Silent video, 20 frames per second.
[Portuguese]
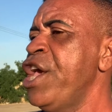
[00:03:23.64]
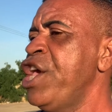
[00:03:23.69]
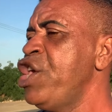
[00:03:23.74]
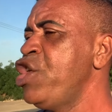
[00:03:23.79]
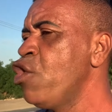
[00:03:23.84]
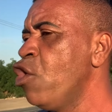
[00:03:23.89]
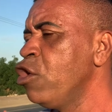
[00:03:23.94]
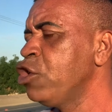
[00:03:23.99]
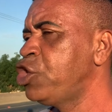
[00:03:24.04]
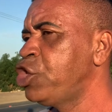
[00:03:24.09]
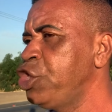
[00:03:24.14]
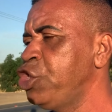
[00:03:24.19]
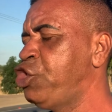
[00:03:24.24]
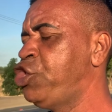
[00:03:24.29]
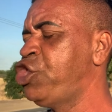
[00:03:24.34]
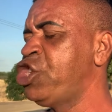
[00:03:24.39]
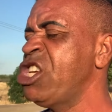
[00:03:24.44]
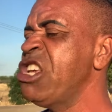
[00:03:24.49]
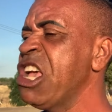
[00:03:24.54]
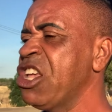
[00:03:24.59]
E hoje em
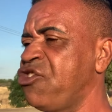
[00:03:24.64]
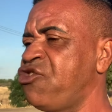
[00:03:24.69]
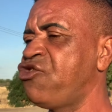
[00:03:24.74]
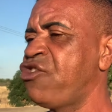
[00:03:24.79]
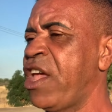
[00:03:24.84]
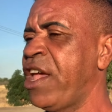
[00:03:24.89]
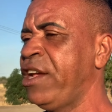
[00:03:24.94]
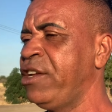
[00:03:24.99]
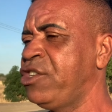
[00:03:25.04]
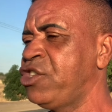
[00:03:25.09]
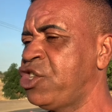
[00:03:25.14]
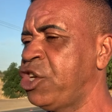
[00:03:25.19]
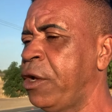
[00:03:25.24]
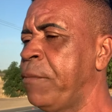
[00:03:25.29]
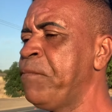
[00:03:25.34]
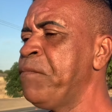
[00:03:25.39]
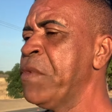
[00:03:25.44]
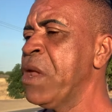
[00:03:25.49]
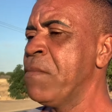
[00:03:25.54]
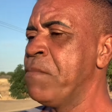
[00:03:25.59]
dia, gente,
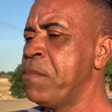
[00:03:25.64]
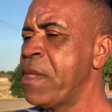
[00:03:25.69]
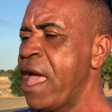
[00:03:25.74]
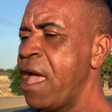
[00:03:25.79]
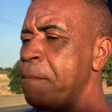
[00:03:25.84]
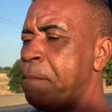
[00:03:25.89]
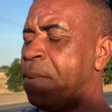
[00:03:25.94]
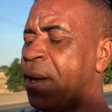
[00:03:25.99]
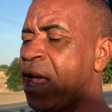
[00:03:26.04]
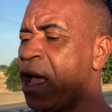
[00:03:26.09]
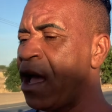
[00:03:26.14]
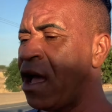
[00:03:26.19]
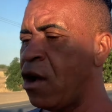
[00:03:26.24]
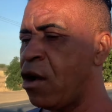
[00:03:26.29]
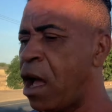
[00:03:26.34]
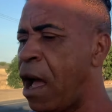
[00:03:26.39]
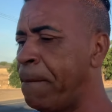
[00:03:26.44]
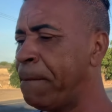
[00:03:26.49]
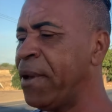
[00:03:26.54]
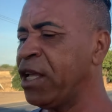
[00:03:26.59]
né, Pra
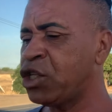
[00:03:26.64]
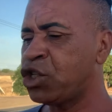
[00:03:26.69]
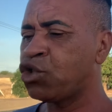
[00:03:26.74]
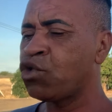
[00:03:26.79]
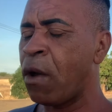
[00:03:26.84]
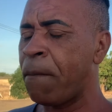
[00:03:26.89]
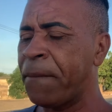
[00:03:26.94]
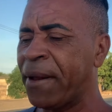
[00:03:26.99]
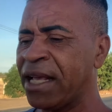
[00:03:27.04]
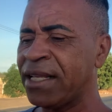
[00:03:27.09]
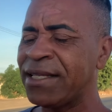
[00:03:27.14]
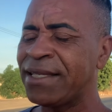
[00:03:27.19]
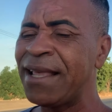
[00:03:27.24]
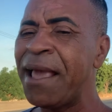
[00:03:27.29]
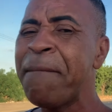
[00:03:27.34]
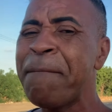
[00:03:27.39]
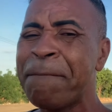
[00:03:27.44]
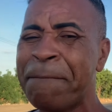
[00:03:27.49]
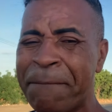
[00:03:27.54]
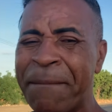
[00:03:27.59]
a pessoa para
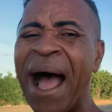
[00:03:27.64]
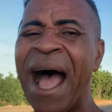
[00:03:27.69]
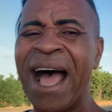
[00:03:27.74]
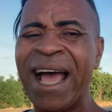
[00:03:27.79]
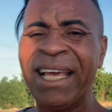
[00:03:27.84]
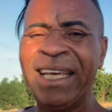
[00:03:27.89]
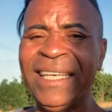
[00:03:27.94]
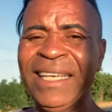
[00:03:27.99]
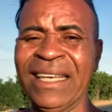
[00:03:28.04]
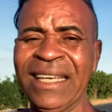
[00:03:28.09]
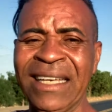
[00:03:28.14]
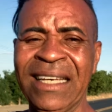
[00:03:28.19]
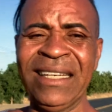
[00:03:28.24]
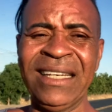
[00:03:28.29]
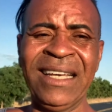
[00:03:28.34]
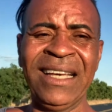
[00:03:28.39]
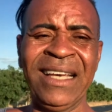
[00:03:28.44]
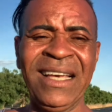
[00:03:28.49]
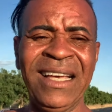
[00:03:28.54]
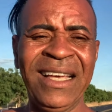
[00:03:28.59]
ser pai,
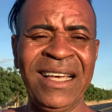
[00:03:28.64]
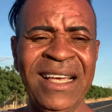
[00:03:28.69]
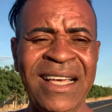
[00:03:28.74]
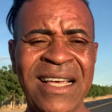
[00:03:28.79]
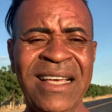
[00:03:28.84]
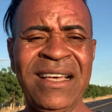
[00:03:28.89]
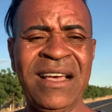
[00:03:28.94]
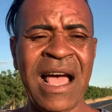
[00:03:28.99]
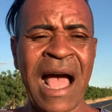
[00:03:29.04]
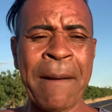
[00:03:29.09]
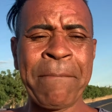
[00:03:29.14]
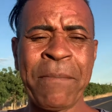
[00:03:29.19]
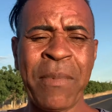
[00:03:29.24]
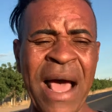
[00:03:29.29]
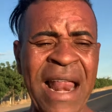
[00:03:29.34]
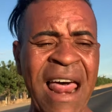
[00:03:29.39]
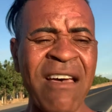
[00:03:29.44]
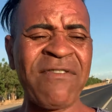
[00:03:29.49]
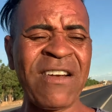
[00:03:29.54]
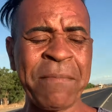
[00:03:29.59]
a
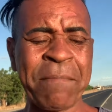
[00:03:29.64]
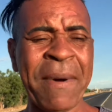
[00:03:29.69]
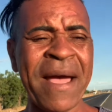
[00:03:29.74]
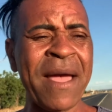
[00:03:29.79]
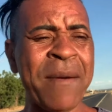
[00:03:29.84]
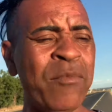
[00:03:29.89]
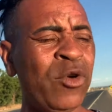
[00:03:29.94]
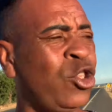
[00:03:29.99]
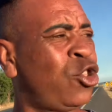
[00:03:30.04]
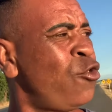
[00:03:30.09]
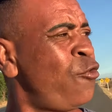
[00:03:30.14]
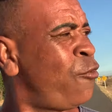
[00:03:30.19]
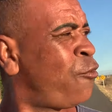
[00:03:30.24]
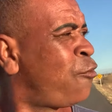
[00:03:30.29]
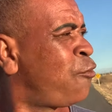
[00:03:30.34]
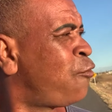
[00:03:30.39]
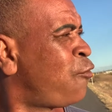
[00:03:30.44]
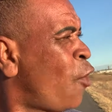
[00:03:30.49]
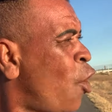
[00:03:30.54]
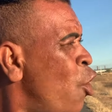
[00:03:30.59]
palavra pai é muito
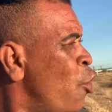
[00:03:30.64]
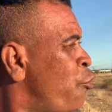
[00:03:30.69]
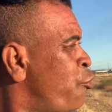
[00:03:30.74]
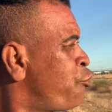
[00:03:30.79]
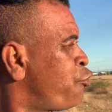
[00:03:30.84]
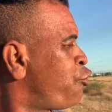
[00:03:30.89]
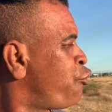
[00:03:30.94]
forte.